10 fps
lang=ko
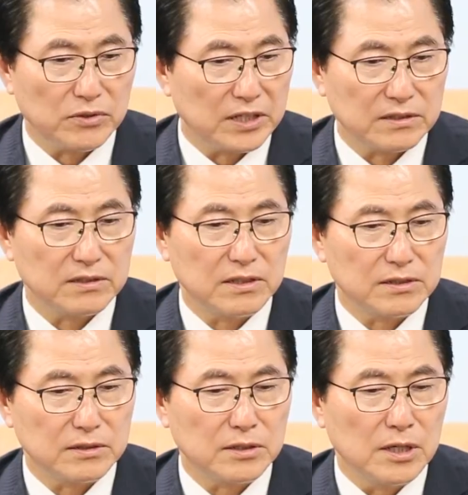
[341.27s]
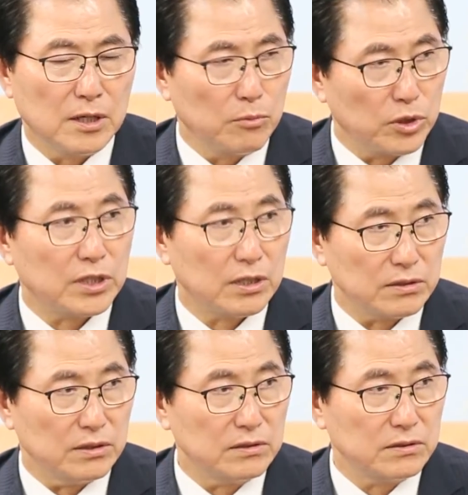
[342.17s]
이와 같은 것은 보다
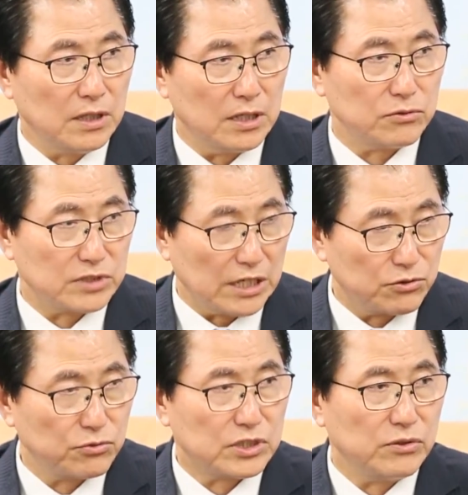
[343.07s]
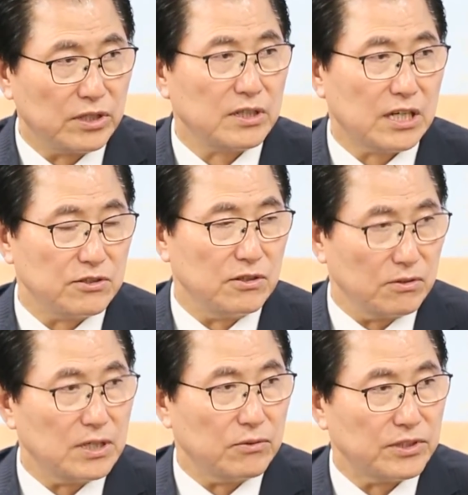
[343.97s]
더 아주 자주 기회를
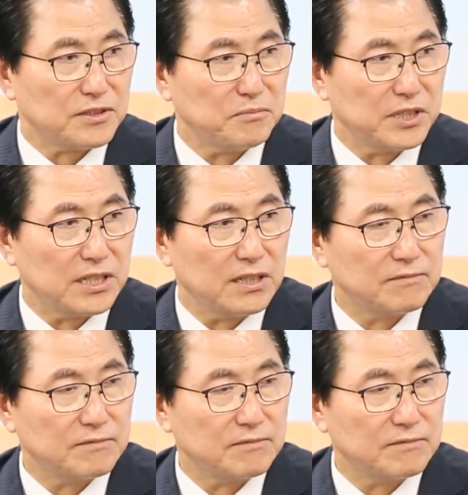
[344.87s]
가지려고 하고 있습니다.